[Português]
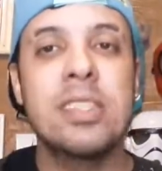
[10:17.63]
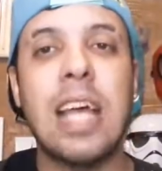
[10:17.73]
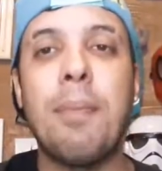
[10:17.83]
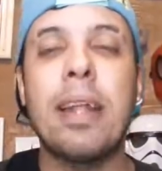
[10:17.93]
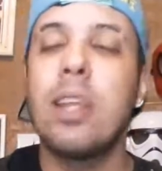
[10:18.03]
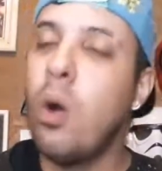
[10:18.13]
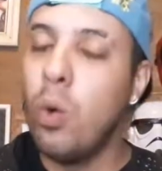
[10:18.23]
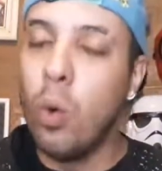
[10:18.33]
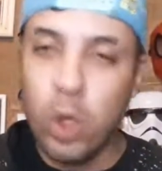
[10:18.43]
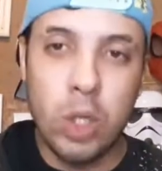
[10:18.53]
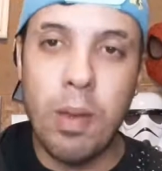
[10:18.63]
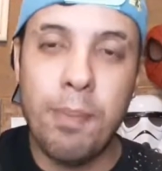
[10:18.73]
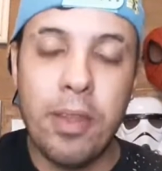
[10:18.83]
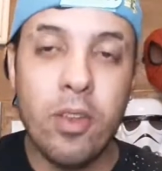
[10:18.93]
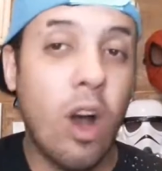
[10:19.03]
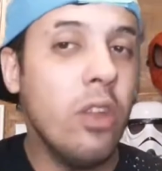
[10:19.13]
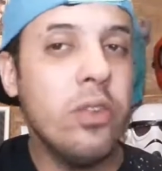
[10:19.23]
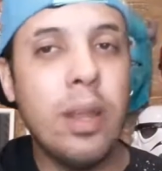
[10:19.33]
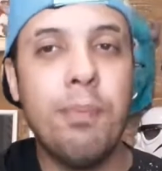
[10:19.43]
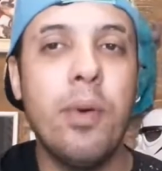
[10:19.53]
sabadão, último
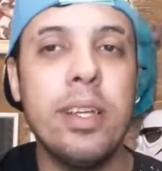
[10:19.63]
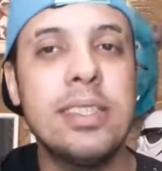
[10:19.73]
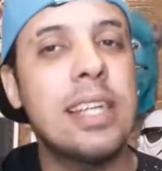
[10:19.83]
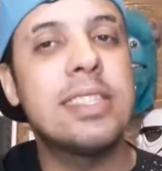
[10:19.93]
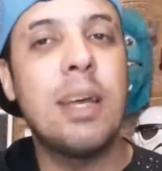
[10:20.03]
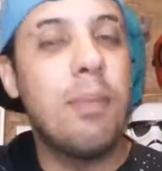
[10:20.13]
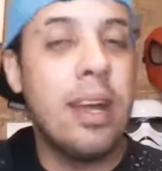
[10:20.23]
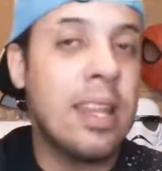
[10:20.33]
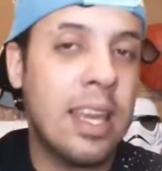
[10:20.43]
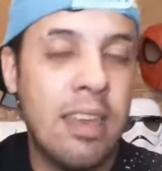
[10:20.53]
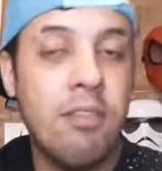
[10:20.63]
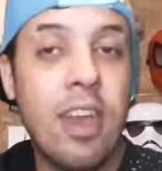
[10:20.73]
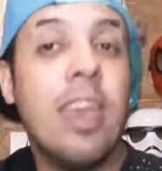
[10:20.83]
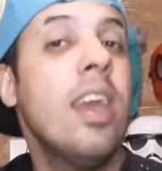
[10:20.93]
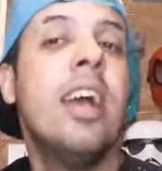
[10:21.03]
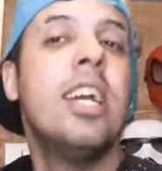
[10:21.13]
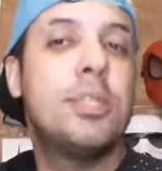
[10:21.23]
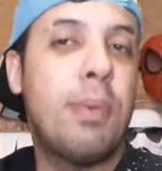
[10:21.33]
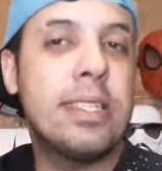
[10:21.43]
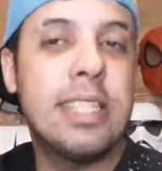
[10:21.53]
episódio, depois na semana que vem,
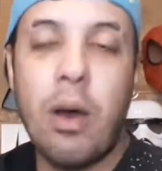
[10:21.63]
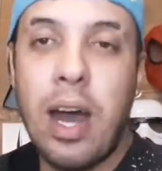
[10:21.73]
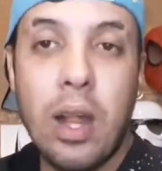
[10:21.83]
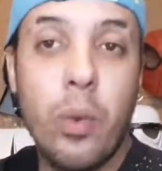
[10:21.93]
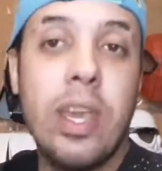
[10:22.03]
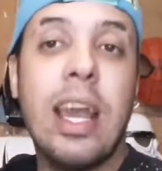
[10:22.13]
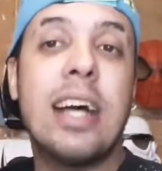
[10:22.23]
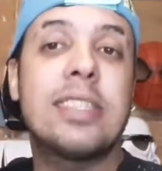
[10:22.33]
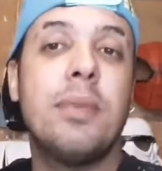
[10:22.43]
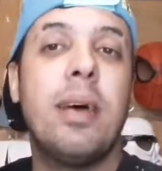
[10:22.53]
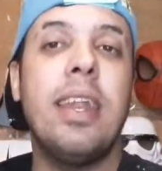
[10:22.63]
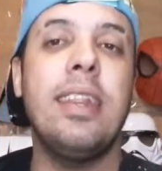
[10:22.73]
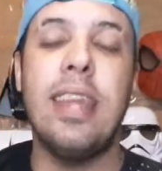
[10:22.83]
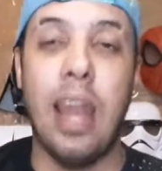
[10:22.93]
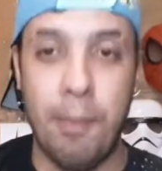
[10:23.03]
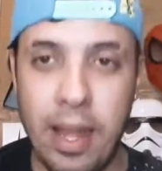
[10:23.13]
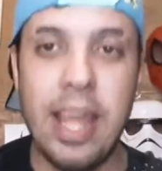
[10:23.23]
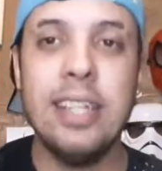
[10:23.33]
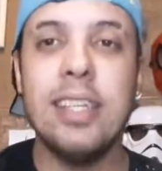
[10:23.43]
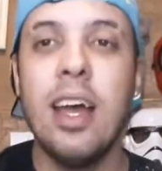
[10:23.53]
especial Halloween a semana inteira,
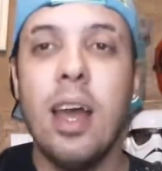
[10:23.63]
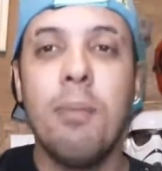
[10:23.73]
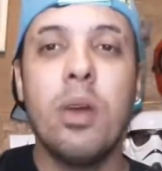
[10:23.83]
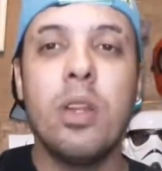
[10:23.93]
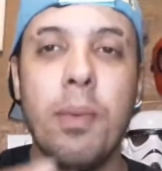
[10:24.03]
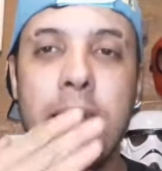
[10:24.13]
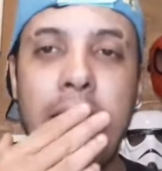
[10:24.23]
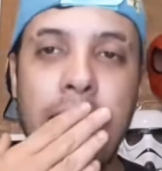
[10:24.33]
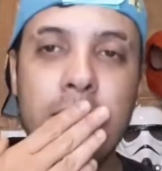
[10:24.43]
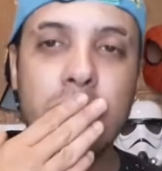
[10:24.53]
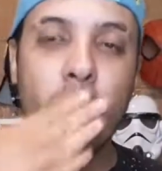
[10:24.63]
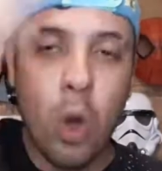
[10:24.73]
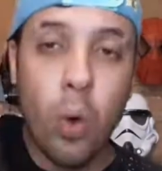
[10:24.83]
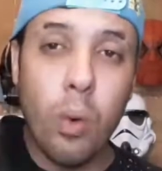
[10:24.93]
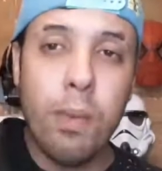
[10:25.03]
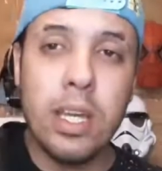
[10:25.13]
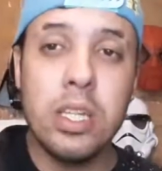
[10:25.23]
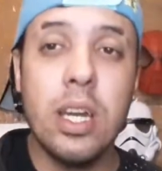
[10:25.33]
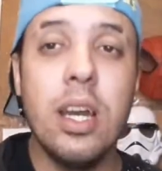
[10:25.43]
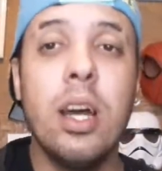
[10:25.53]
beleza? Muito obrigado, um
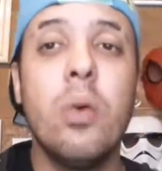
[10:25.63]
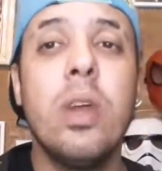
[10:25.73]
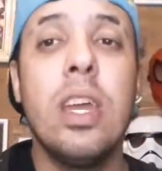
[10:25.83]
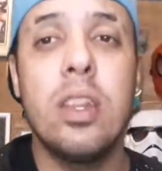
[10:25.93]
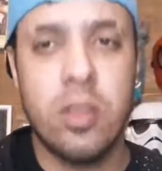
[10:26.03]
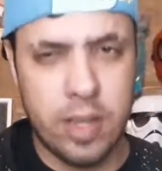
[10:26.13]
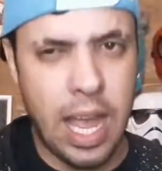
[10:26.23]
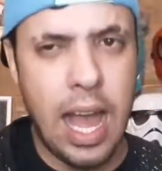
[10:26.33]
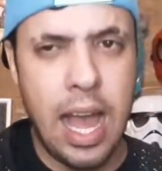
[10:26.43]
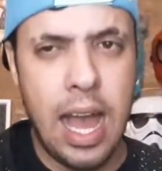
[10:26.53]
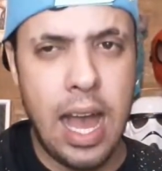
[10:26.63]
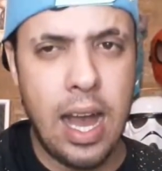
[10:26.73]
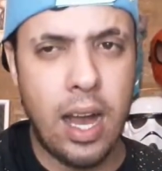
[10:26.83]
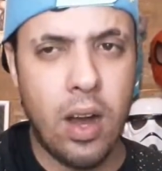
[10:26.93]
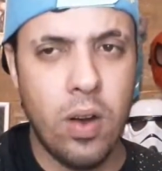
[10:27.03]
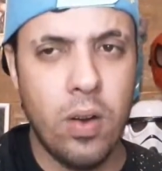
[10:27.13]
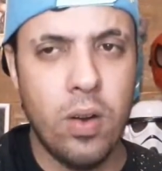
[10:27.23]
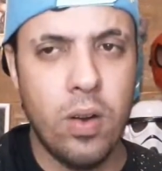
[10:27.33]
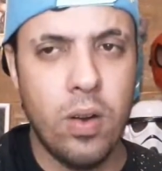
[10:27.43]
beijão e tchau!